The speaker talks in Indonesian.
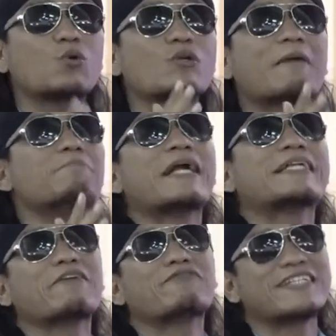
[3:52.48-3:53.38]
untuk nambah
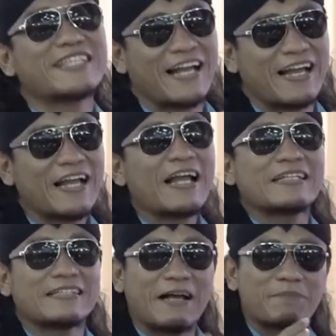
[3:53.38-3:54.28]
devisa
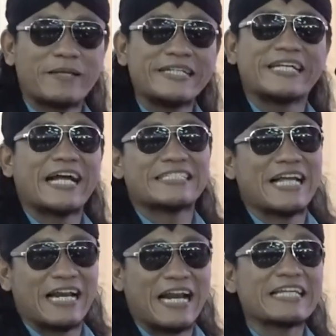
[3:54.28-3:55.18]
tetapi dengan
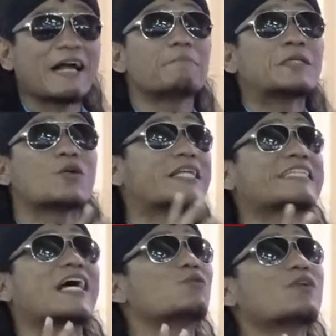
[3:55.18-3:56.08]
cara yang menurut kita